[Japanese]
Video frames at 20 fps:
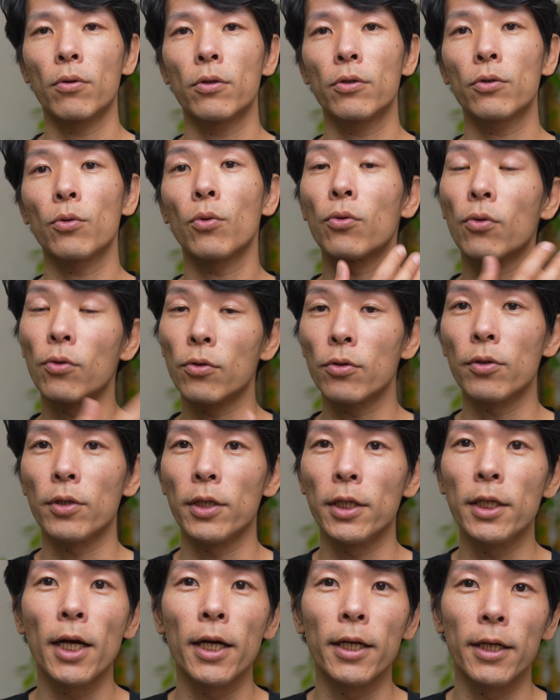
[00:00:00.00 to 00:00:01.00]
ちょっとずつ
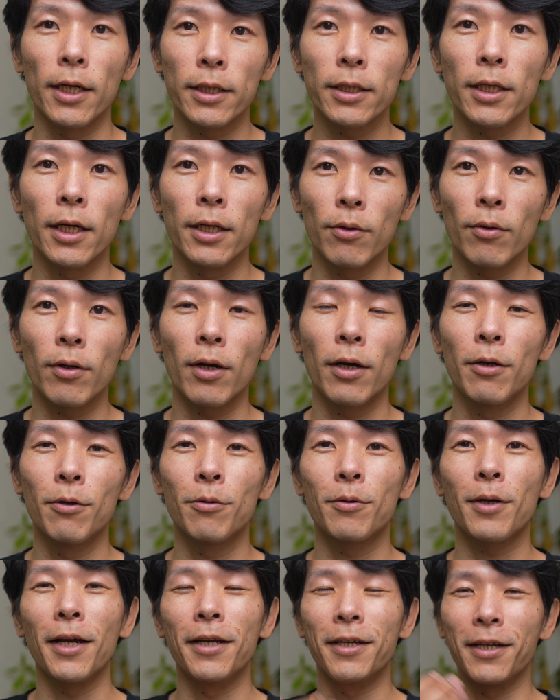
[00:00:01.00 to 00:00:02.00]
イライラしたりとか、
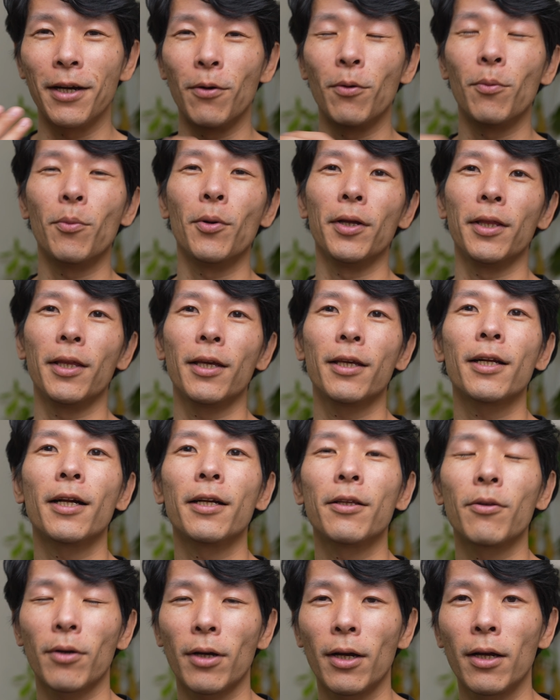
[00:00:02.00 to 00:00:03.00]
不快感を覚えてきた
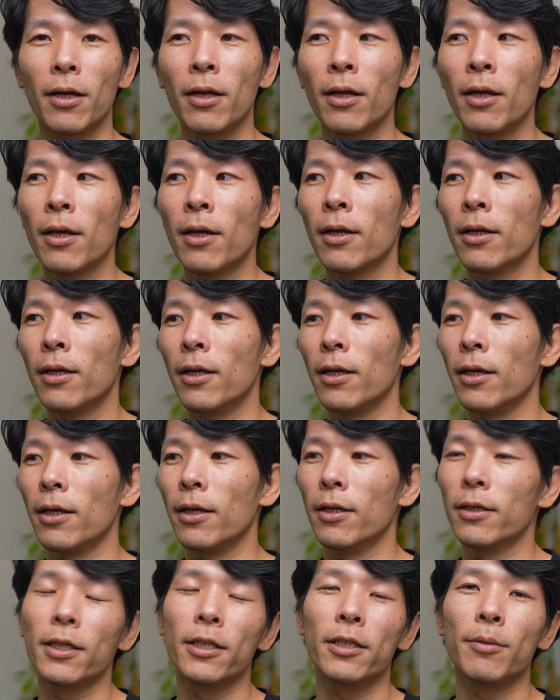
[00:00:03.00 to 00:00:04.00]
りとか、
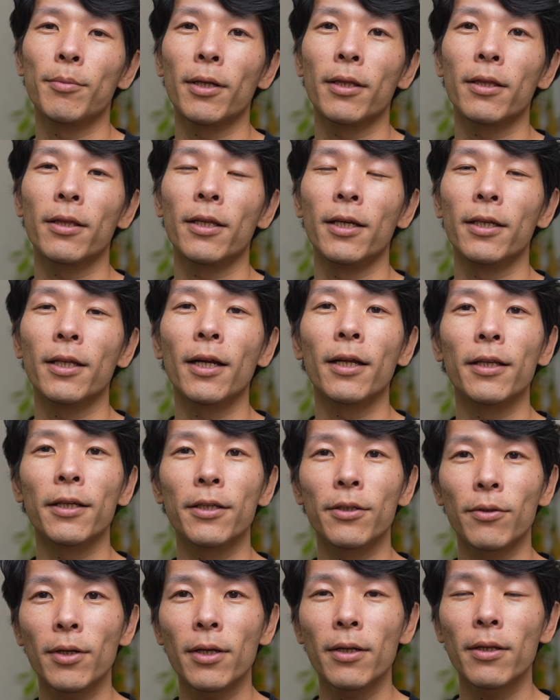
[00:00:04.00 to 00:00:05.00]
えー、してしまっていたんで
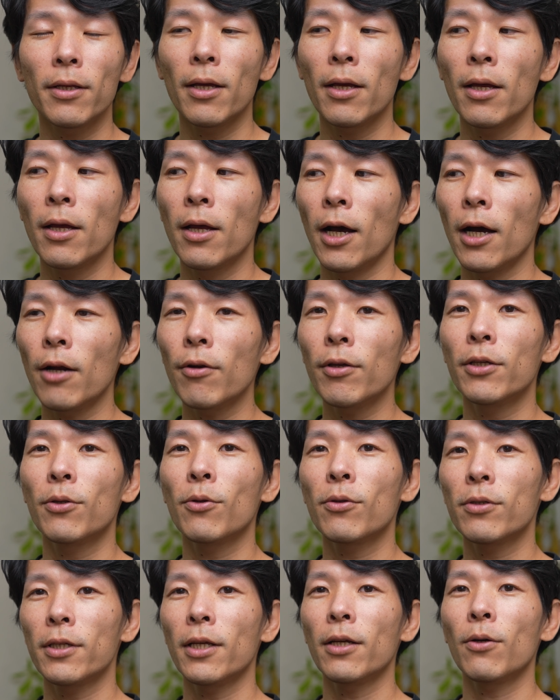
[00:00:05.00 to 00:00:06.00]
すよね。で、ある日
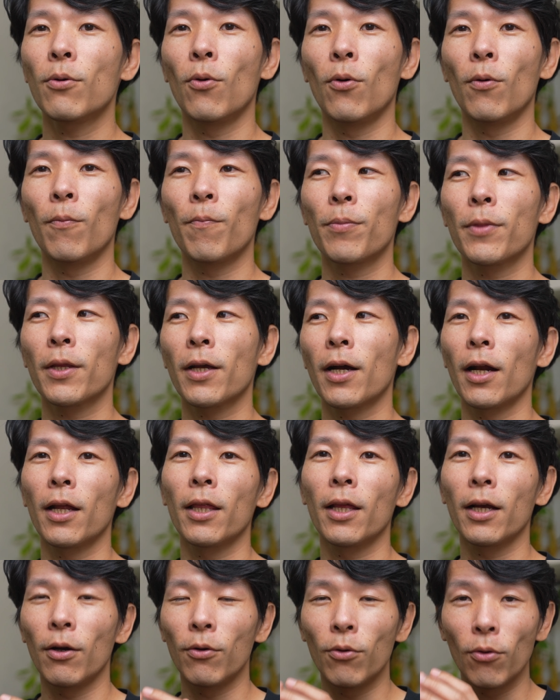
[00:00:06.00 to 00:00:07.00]
突然こう、
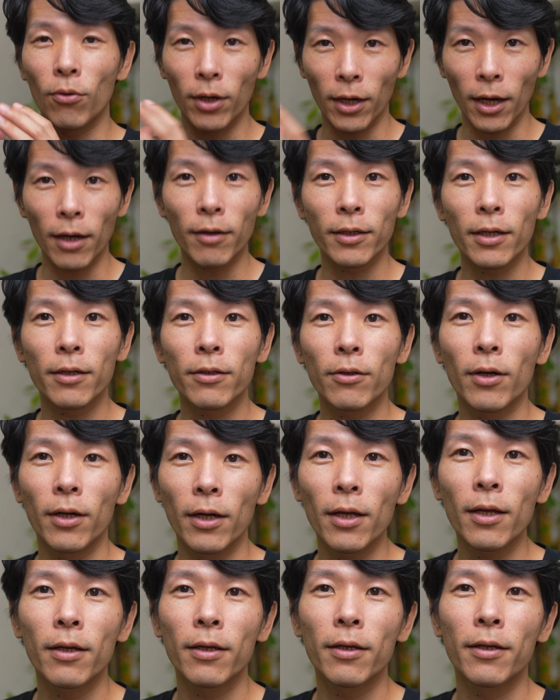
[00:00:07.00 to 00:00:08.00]
体が動かなくなるとか
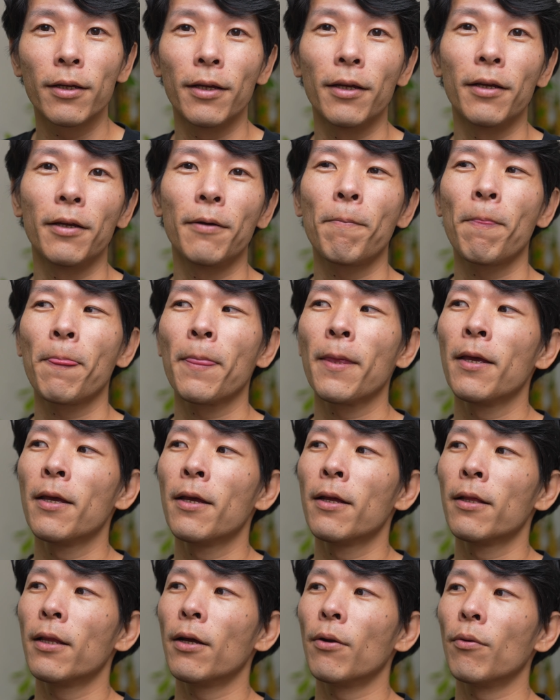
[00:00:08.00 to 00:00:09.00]
ね。えー、
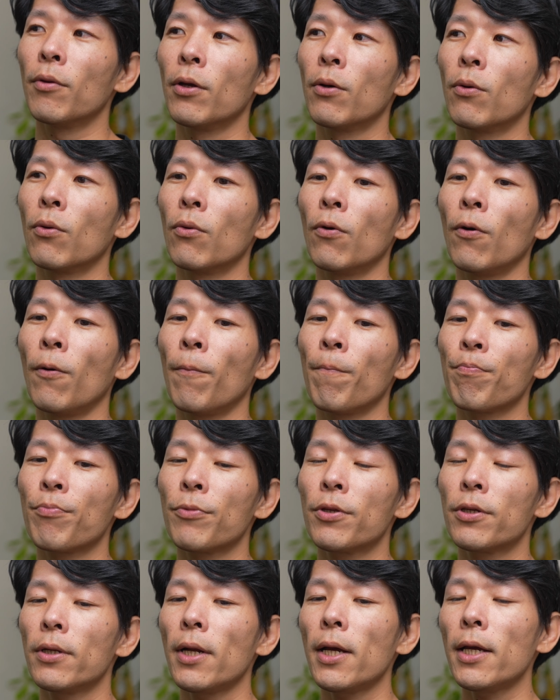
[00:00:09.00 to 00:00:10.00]
なので、この、
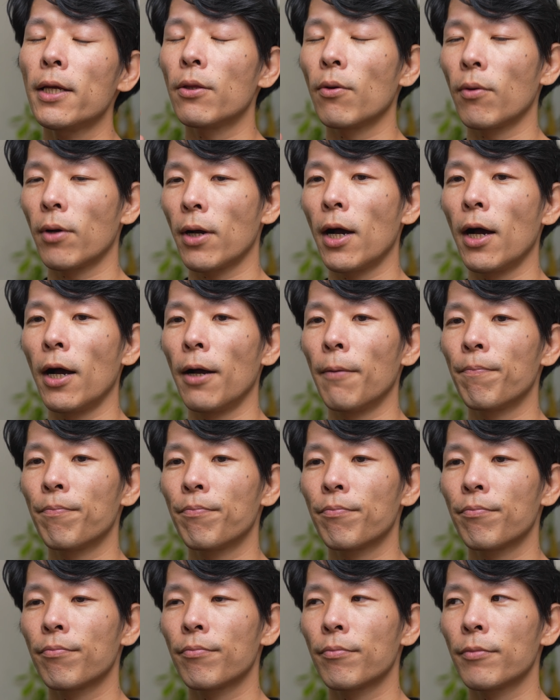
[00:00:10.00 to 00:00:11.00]
辛いとか、
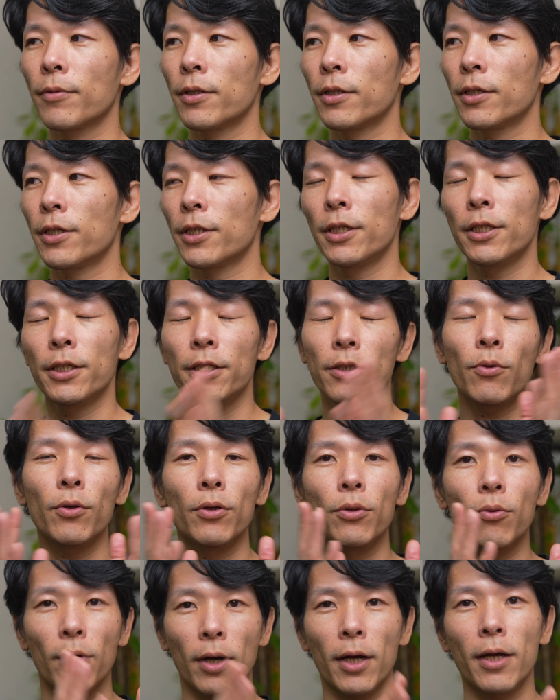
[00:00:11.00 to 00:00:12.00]
しんど
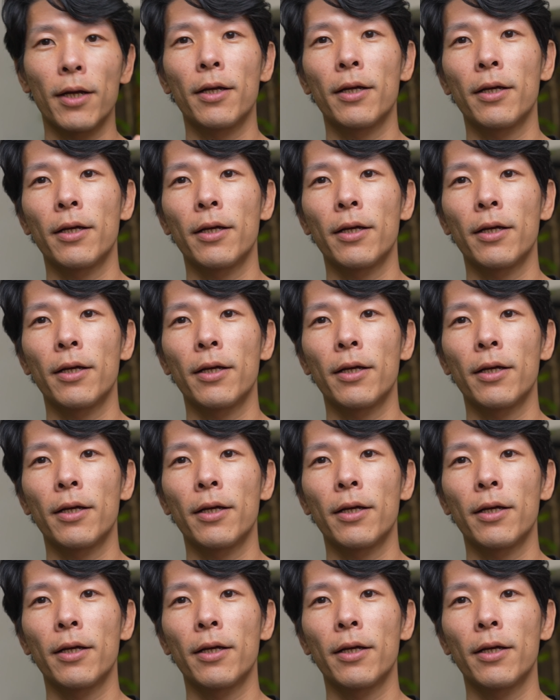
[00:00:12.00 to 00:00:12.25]
いとか、